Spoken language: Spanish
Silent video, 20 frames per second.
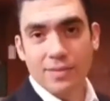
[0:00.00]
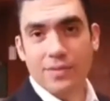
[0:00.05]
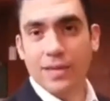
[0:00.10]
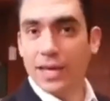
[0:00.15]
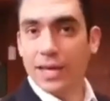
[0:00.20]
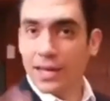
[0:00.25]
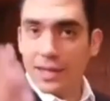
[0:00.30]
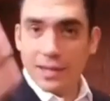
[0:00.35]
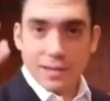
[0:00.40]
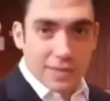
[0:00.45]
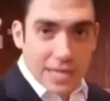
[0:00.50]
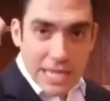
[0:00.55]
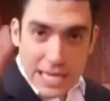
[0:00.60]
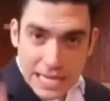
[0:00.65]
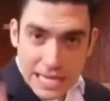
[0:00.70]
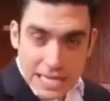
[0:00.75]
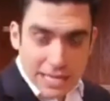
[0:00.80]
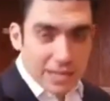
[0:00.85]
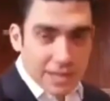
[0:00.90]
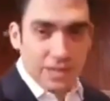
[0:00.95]
de
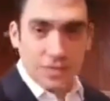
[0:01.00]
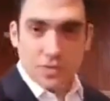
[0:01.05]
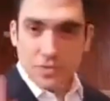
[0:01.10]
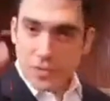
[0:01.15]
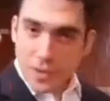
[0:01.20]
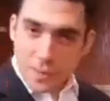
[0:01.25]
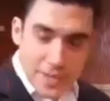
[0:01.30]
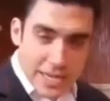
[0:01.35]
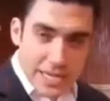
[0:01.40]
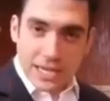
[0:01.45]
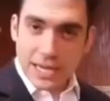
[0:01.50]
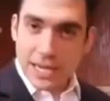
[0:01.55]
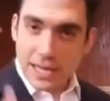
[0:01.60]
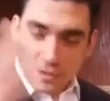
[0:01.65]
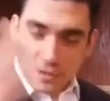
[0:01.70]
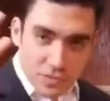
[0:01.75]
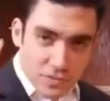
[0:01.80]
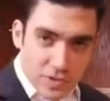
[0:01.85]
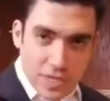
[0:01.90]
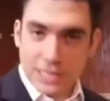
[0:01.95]
ti, de tu familia,
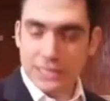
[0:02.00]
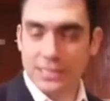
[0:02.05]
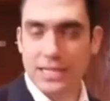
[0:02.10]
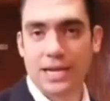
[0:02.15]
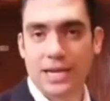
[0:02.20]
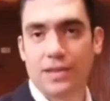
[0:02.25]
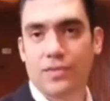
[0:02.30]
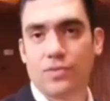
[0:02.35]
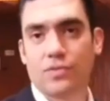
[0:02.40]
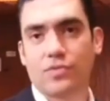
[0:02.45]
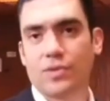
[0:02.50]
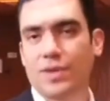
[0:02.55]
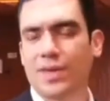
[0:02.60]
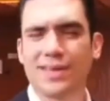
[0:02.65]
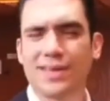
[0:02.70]
de tus seres queridos.